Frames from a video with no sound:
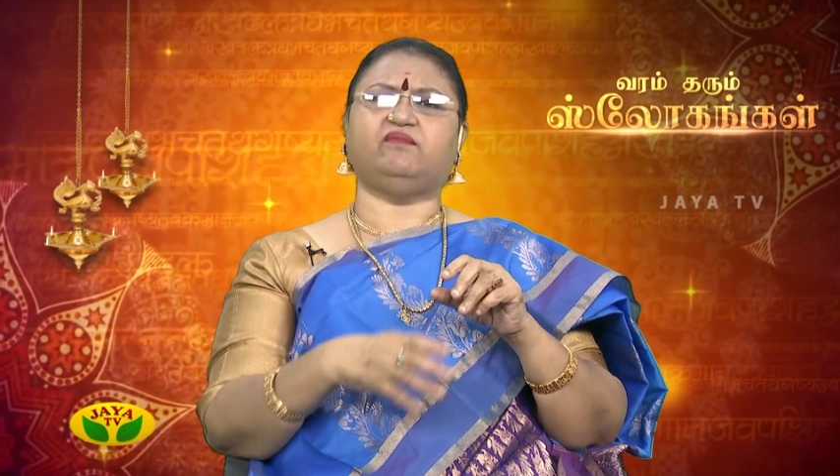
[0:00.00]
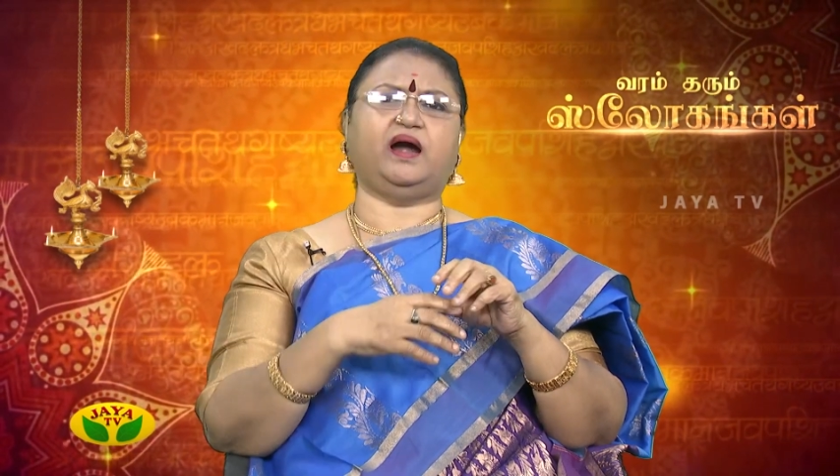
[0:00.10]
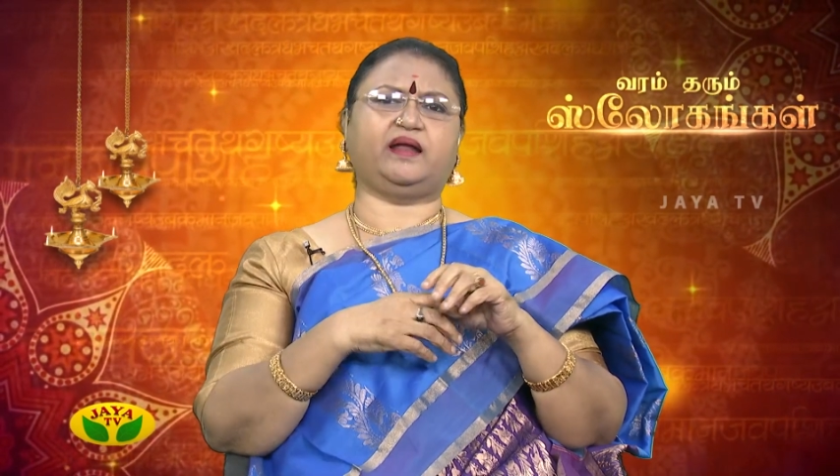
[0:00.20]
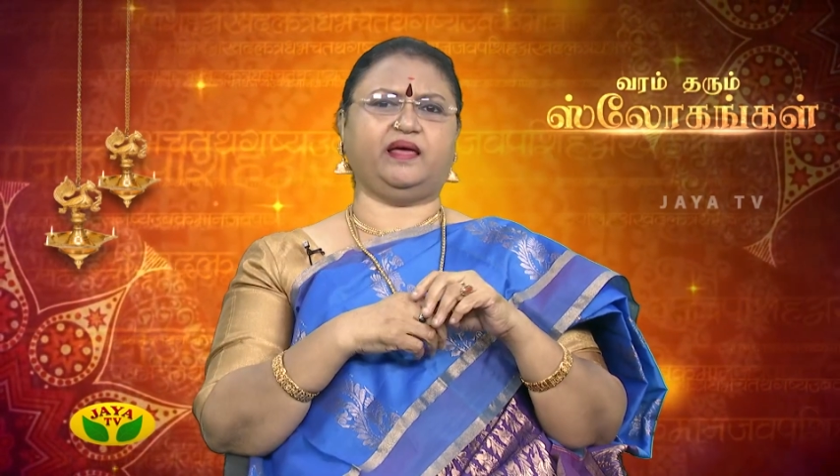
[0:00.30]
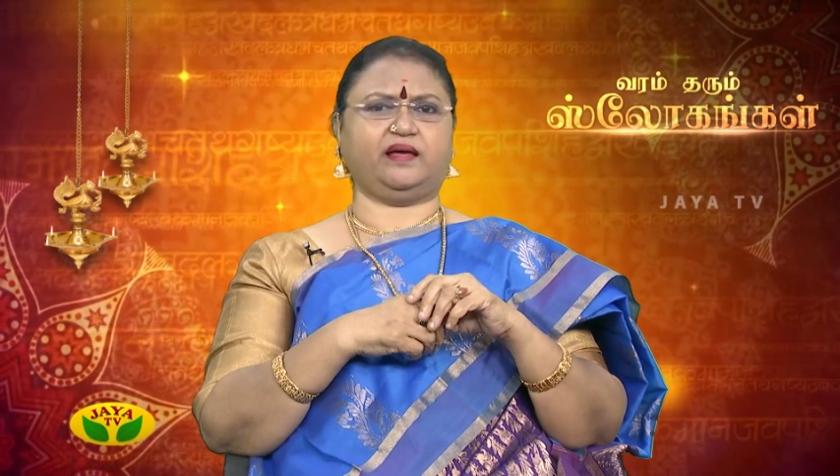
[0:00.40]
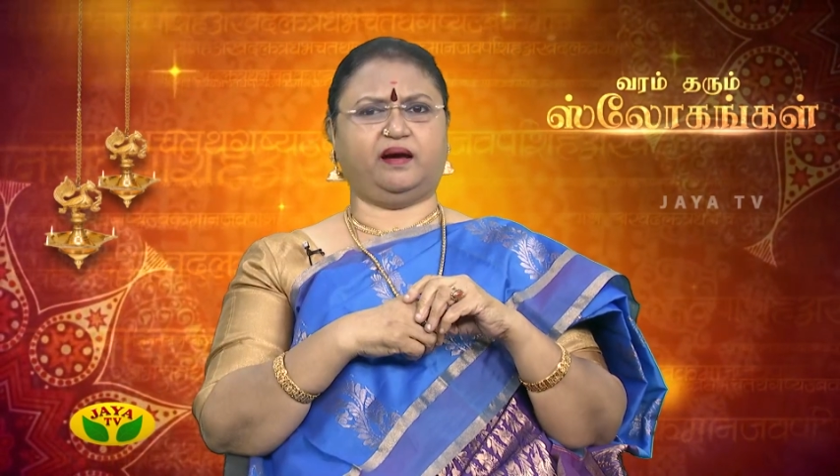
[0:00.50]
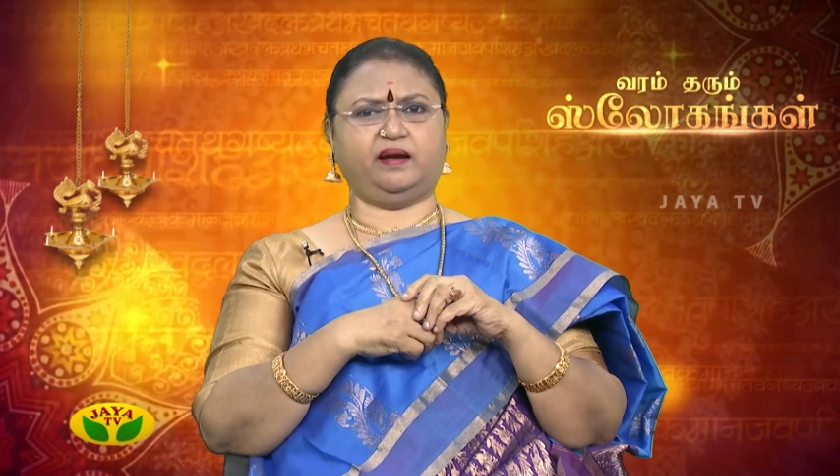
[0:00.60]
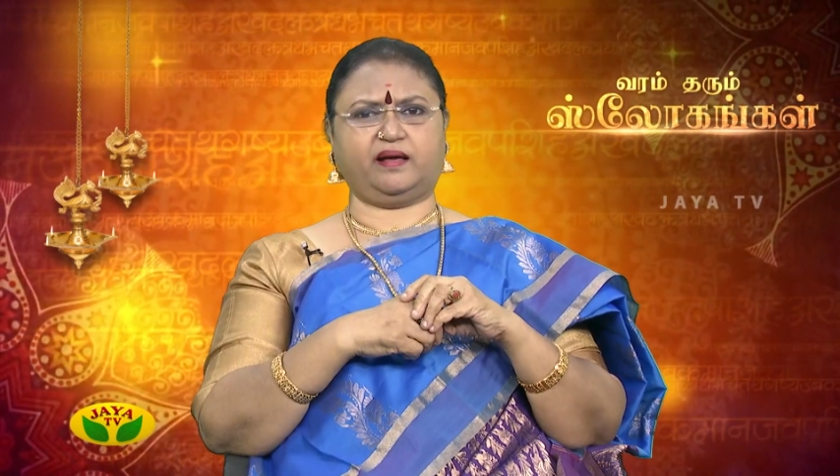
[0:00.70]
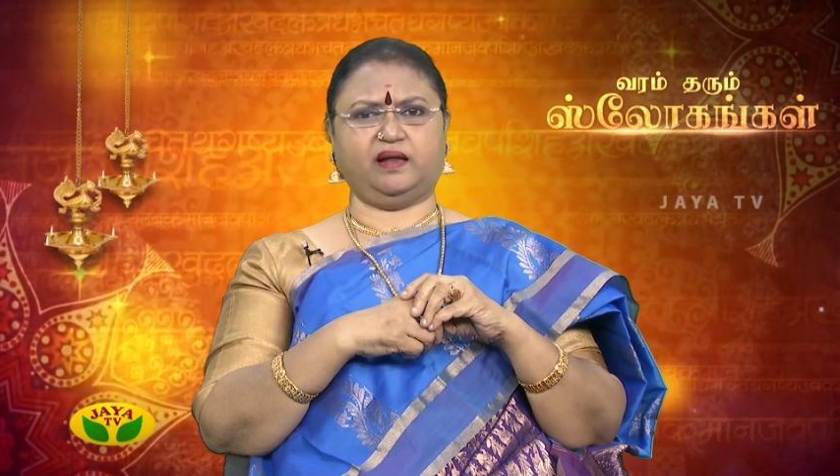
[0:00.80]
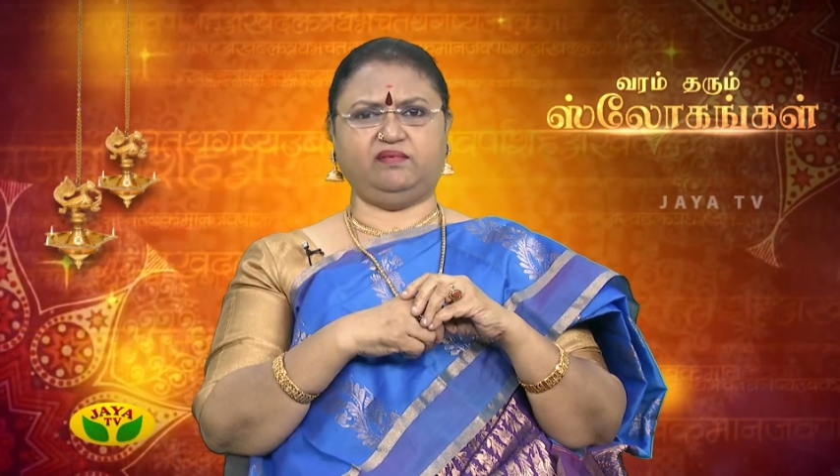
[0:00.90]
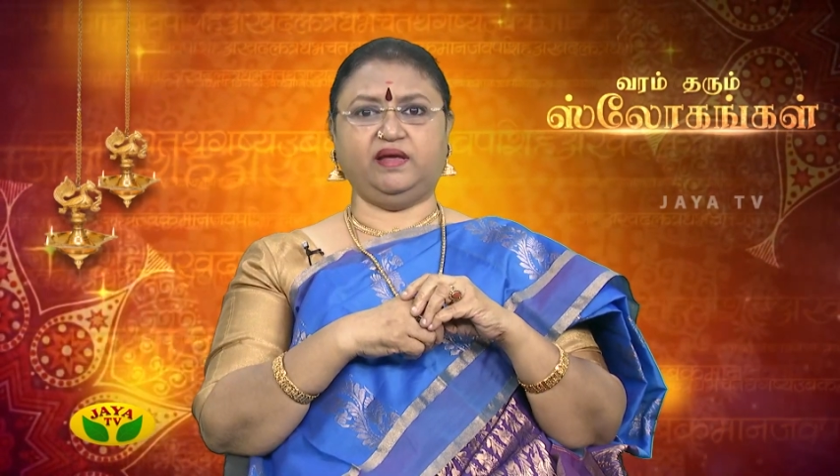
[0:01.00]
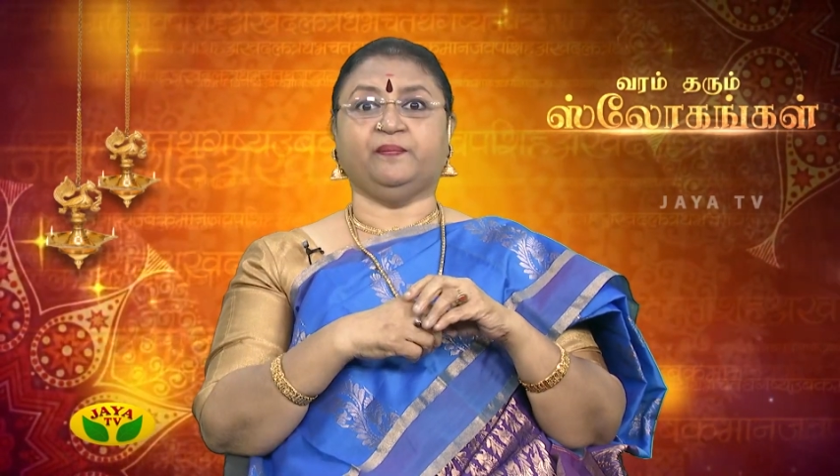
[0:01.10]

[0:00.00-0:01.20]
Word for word: வாழ்க்கைக்கான கல்வி